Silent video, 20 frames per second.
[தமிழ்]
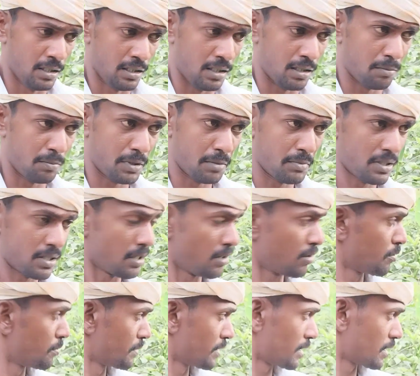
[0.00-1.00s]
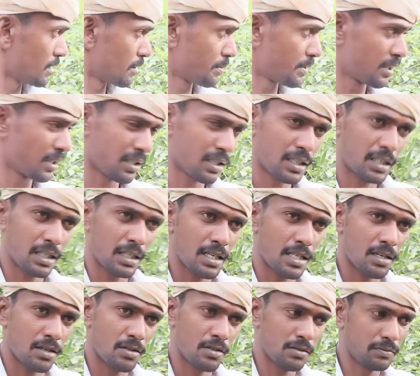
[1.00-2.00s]
அப்போ நம்ம செலவு பண்ணுறத பார்த்திங்கன்னா
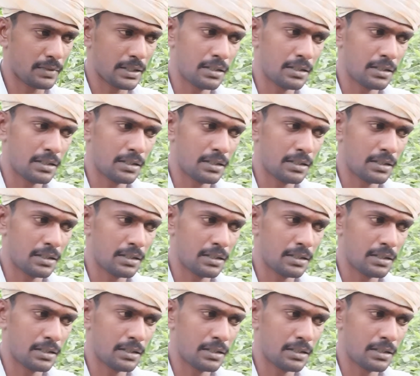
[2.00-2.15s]
காரணம்